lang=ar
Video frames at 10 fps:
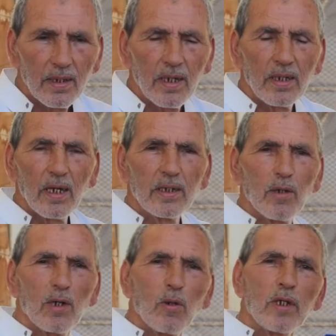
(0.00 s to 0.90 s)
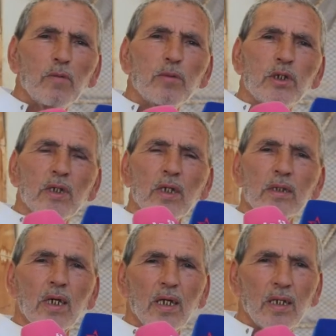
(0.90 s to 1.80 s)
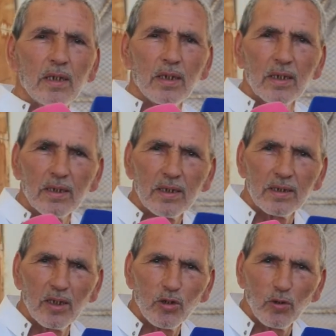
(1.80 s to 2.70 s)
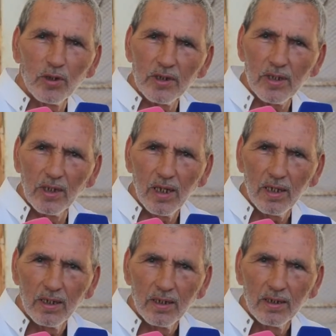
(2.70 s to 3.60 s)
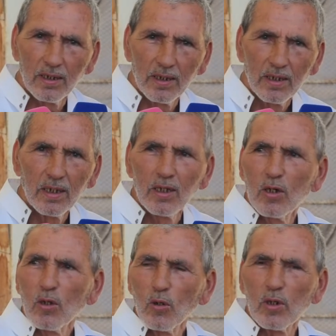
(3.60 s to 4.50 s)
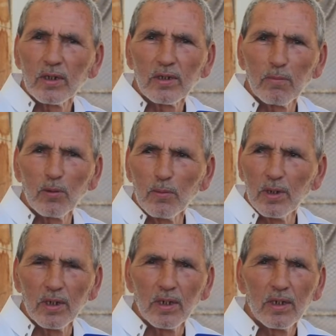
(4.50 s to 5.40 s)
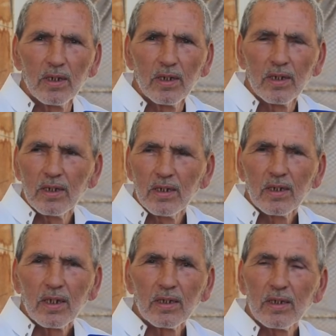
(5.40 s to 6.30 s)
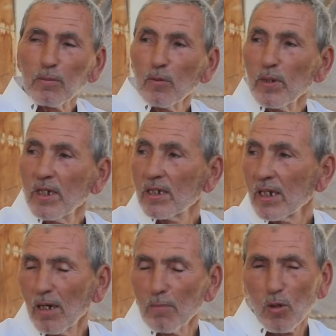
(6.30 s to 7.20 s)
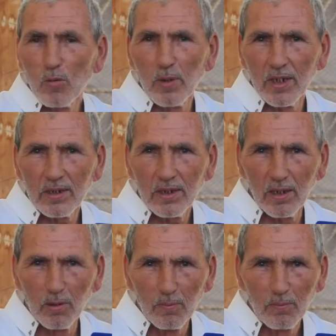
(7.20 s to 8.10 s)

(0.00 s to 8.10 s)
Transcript: كنعانيو يعني اولا من الشتا كتدخل علينا خصنا السوق يصلح وكنطلبوا كنطلبوا من الناس يعمروا البلايص ديالهم